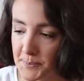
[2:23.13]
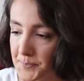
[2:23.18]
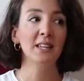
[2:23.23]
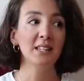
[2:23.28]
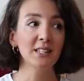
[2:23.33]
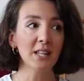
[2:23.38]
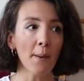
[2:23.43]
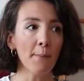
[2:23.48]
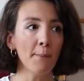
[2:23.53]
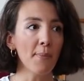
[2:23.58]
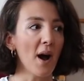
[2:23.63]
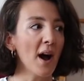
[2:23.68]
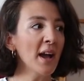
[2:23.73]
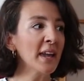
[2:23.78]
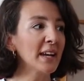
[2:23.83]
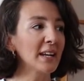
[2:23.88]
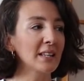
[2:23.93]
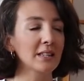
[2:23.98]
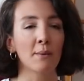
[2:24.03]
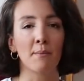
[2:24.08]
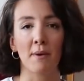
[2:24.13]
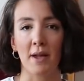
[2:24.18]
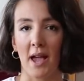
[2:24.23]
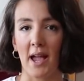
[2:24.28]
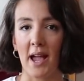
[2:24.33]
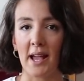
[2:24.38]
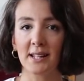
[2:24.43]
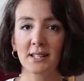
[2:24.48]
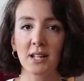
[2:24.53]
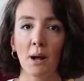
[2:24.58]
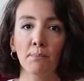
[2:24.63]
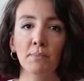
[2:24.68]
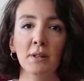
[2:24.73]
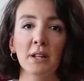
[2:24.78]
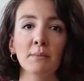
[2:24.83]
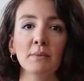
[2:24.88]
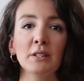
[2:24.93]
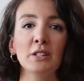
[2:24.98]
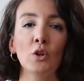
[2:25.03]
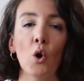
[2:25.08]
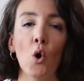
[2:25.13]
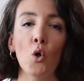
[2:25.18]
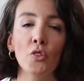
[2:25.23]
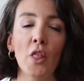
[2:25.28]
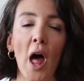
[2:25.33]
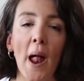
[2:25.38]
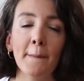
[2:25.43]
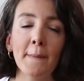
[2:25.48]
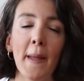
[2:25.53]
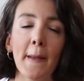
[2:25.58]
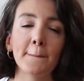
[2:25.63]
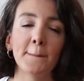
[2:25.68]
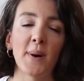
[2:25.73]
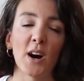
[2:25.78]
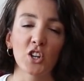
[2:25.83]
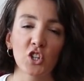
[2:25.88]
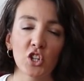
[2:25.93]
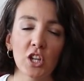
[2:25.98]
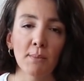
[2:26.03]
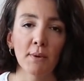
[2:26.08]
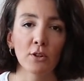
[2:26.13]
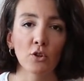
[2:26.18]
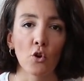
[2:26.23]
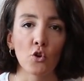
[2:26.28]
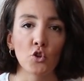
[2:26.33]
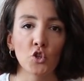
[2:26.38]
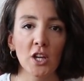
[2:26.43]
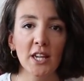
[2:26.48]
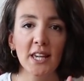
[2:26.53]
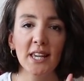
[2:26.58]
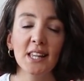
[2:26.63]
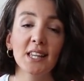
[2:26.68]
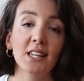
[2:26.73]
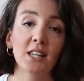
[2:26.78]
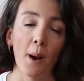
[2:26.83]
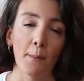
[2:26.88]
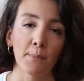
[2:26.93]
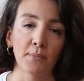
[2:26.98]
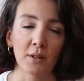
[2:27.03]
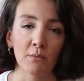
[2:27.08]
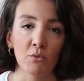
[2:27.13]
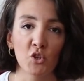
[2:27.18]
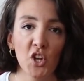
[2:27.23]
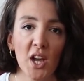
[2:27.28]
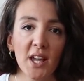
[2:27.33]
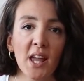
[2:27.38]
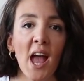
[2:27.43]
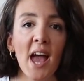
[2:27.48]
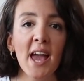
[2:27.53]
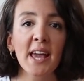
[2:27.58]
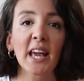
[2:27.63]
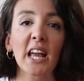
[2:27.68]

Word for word: Kitap ayıklamaya, ya kitaplarımı göndermeye başlamadan önce ilk yaptığım şey